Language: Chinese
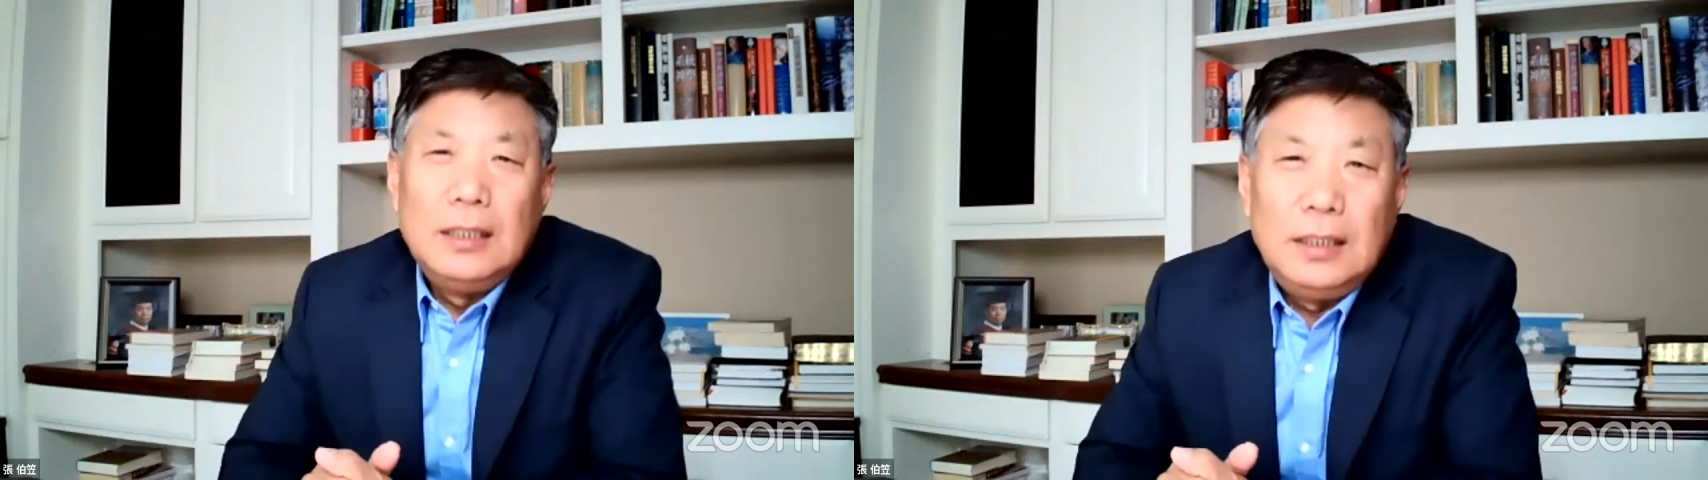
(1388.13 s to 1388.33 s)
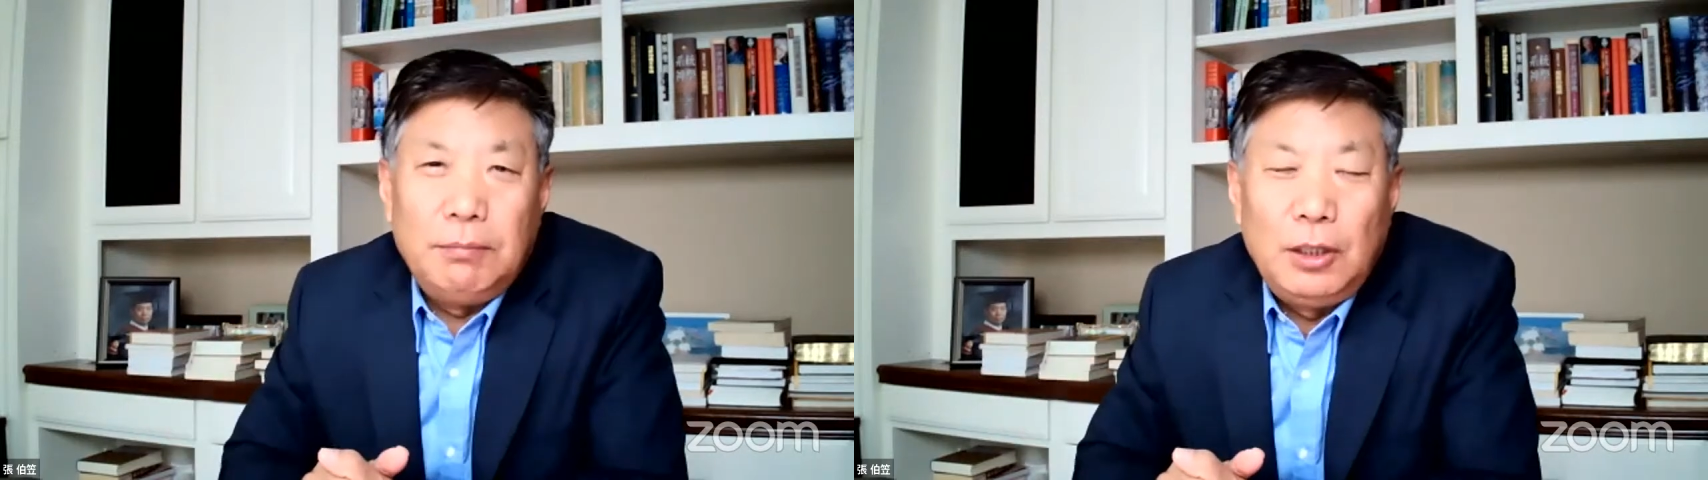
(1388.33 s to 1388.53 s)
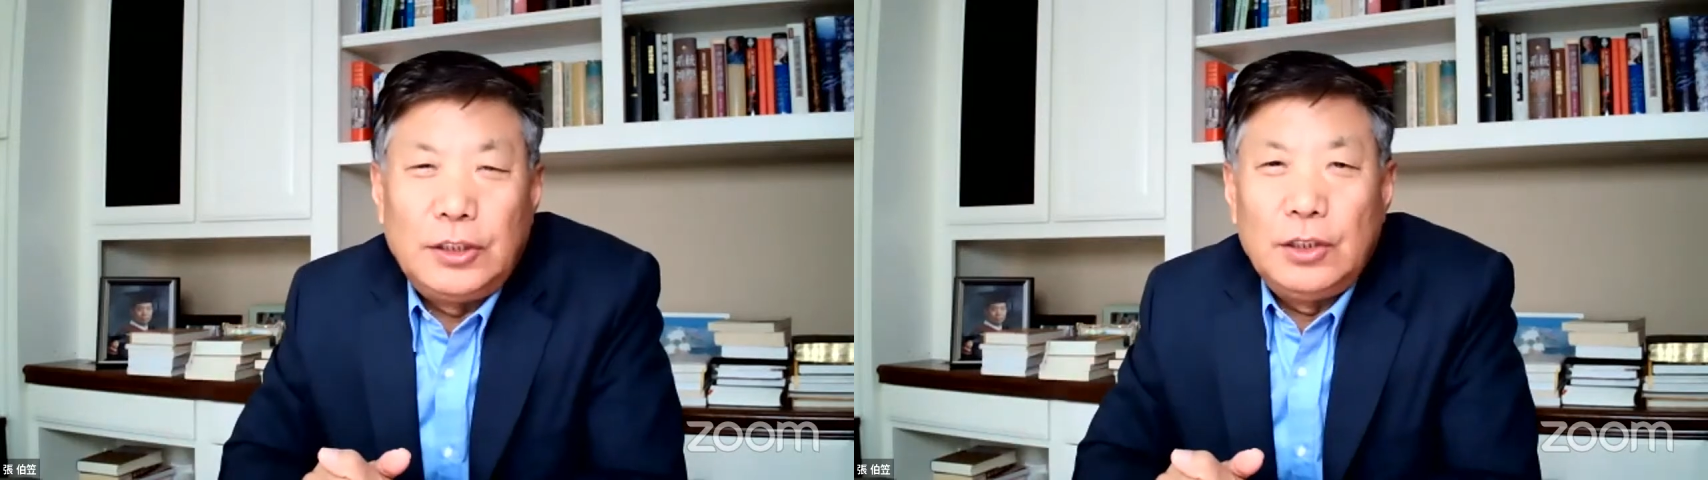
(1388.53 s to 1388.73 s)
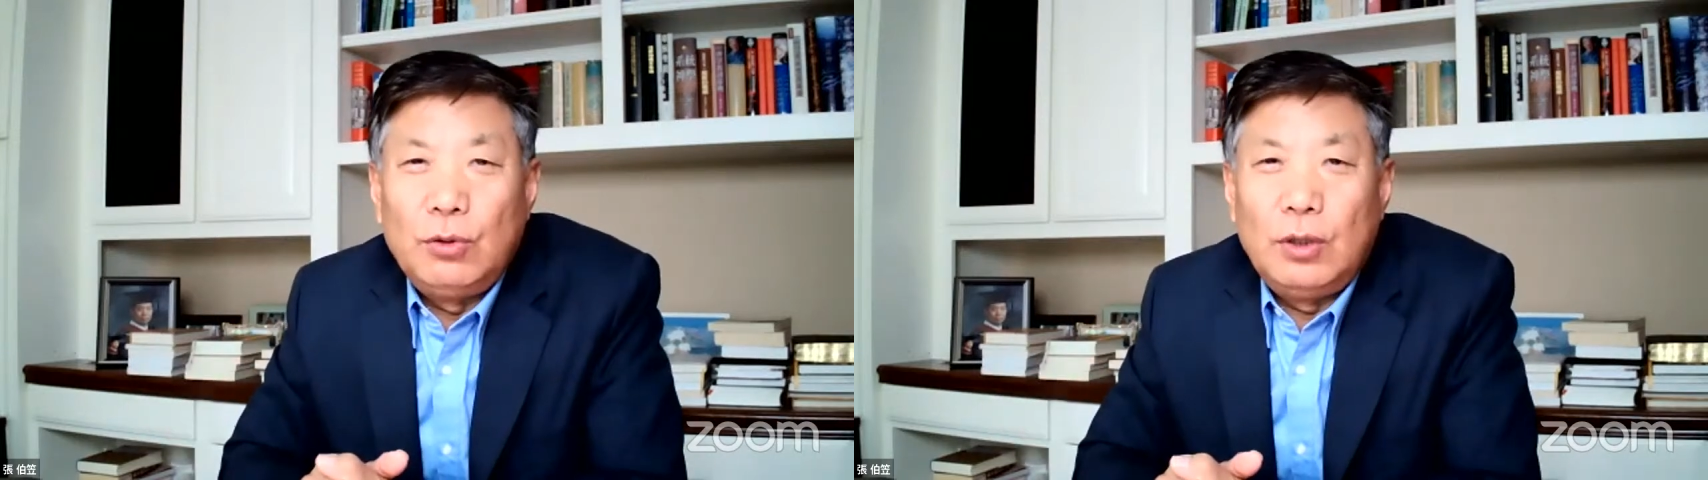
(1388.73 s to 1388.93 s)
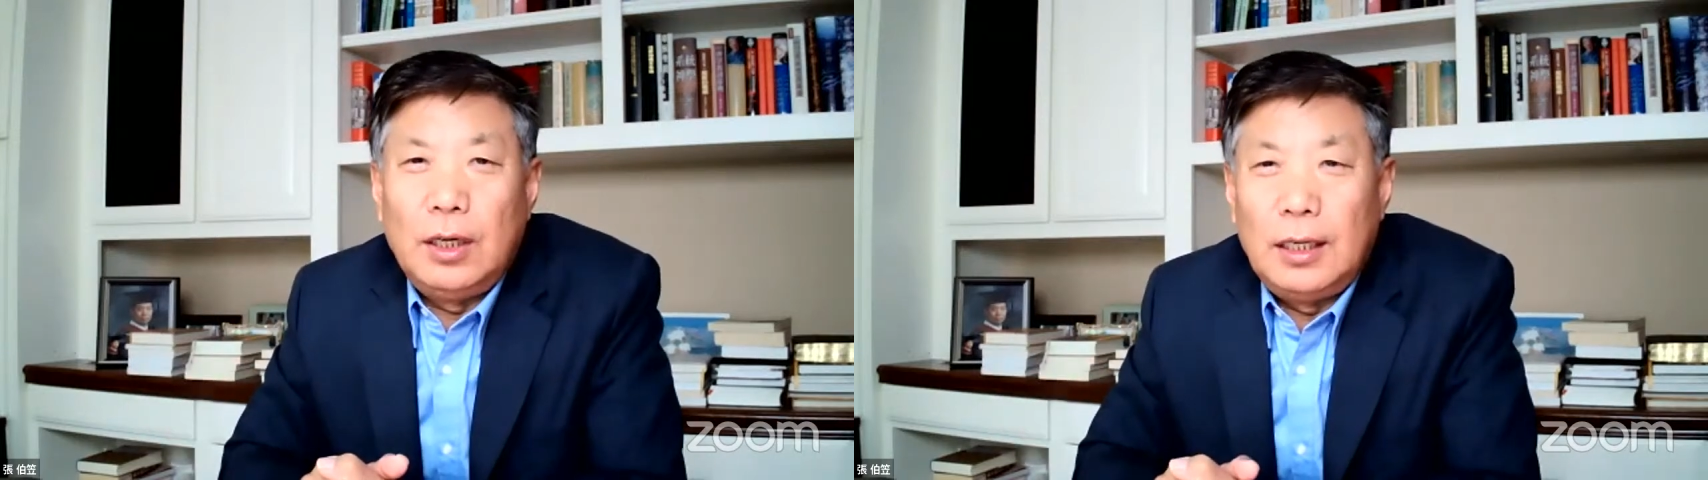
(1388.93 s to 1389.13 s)
你没有经
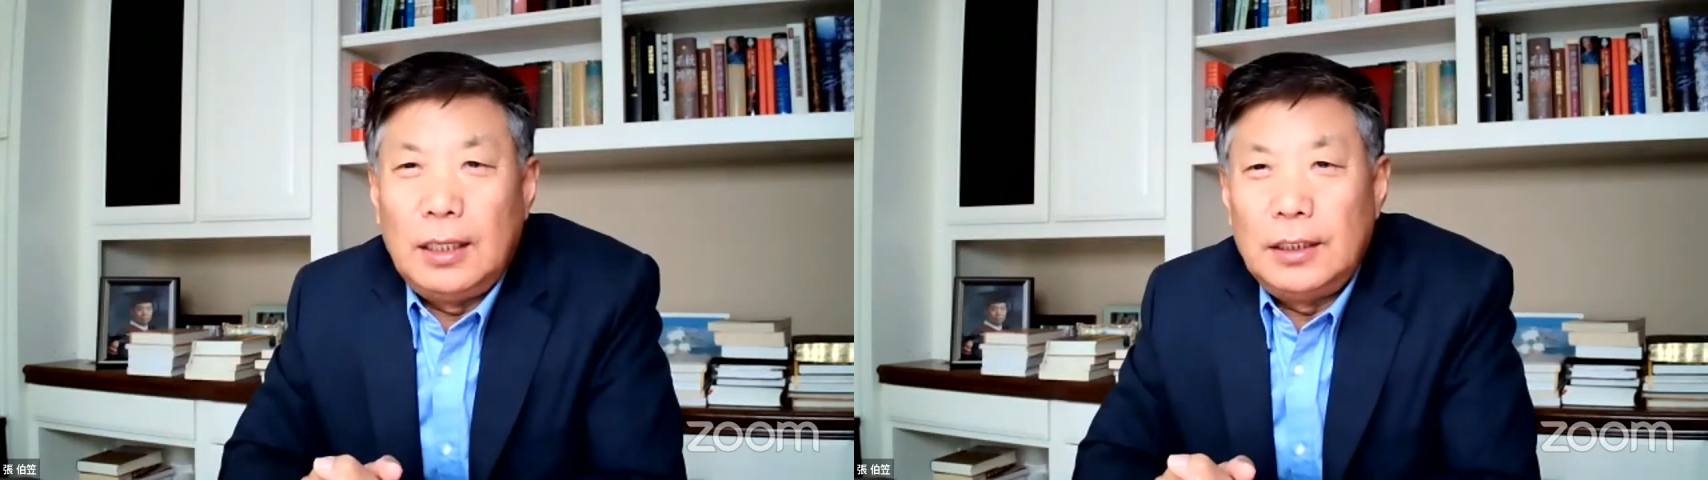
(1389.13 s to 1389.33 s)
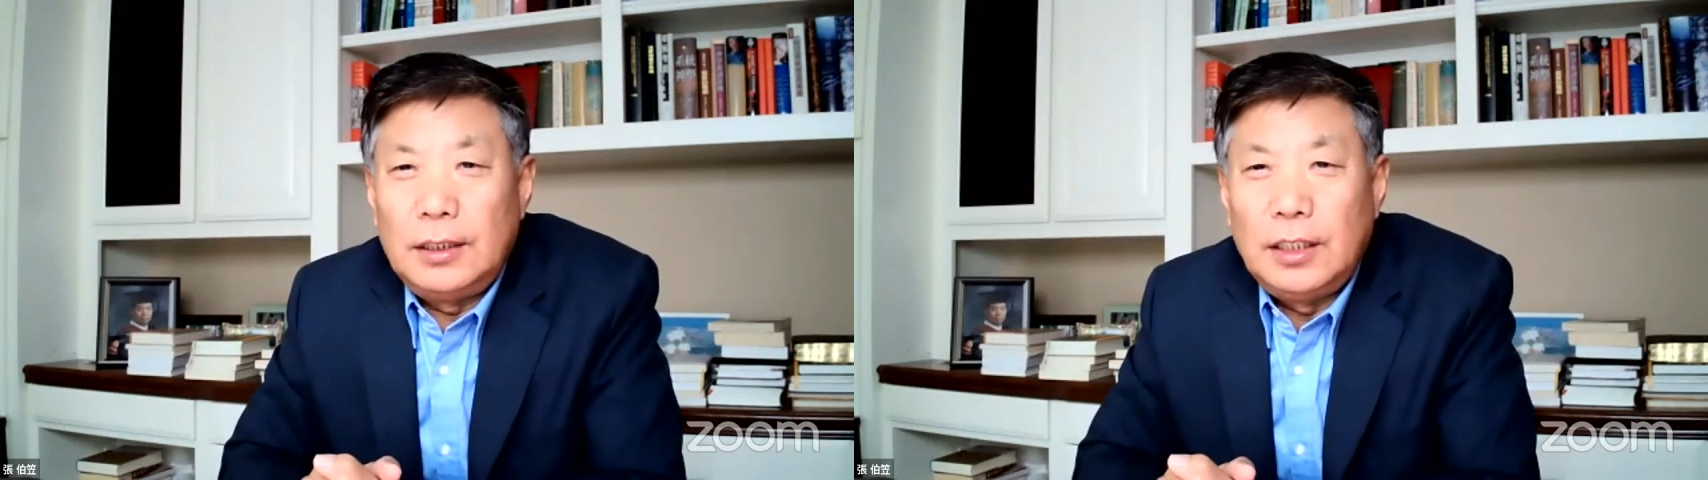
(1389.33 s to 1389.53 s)
过